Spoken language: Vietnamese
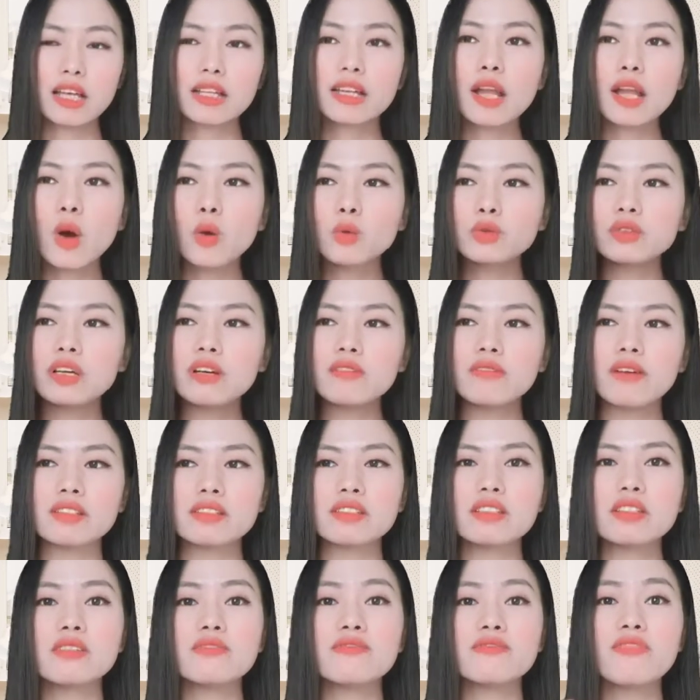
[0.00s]
đầu tư vào
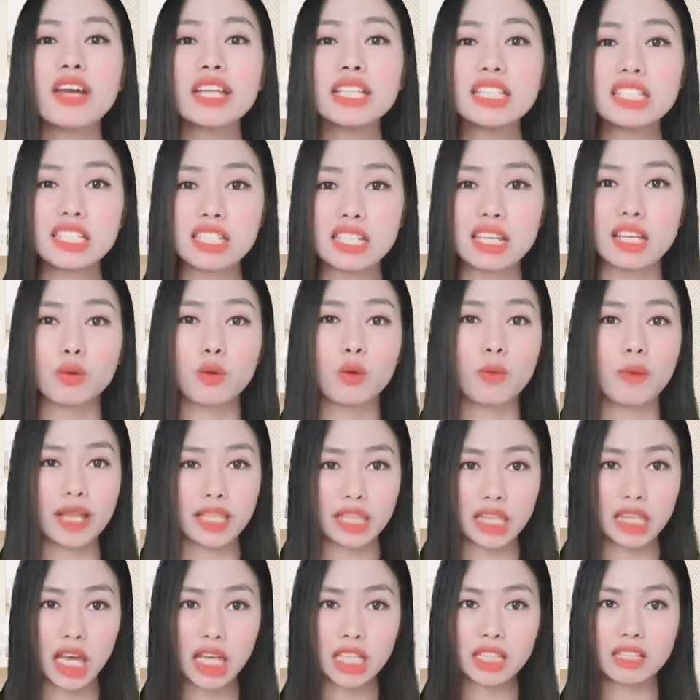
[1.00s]
sự phát triển của
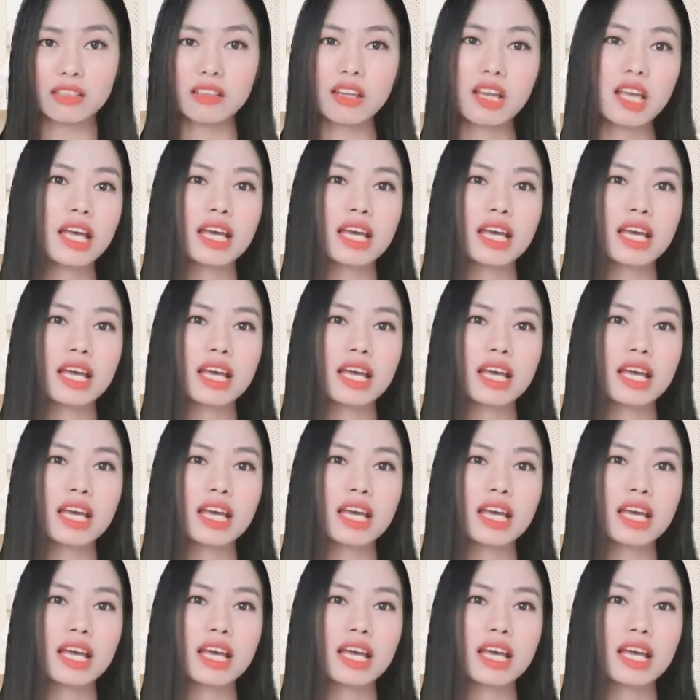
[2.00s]
bản thân